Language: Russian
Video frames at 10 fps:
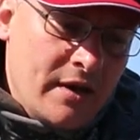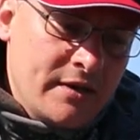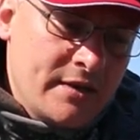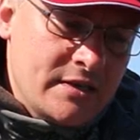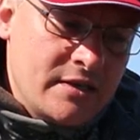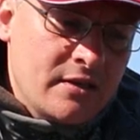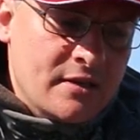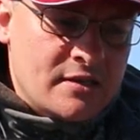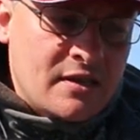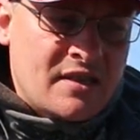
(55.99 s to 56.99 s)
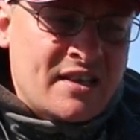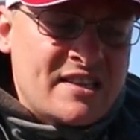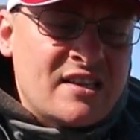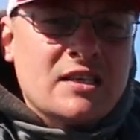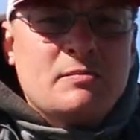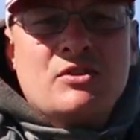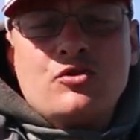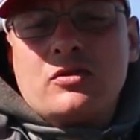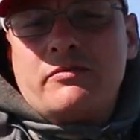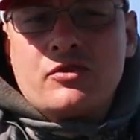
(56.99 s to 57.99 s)
они сделаны с относительно
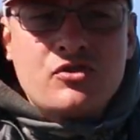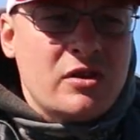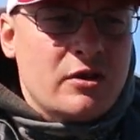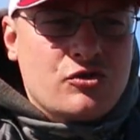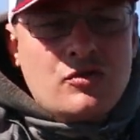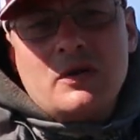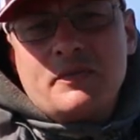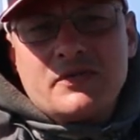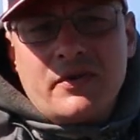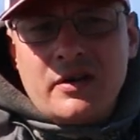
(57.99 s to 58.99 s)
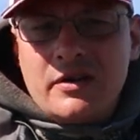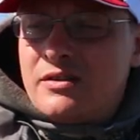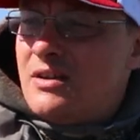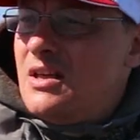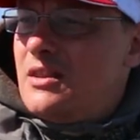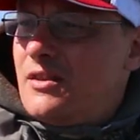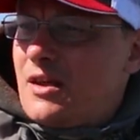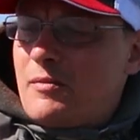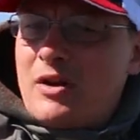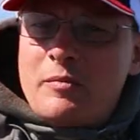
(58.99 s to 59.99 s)
смягченной вершинкой, что не позволяет
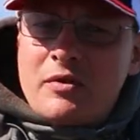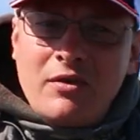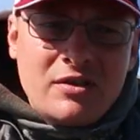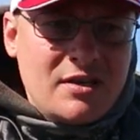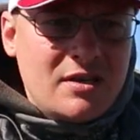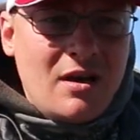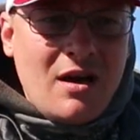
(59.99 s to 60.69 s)
нормально проводить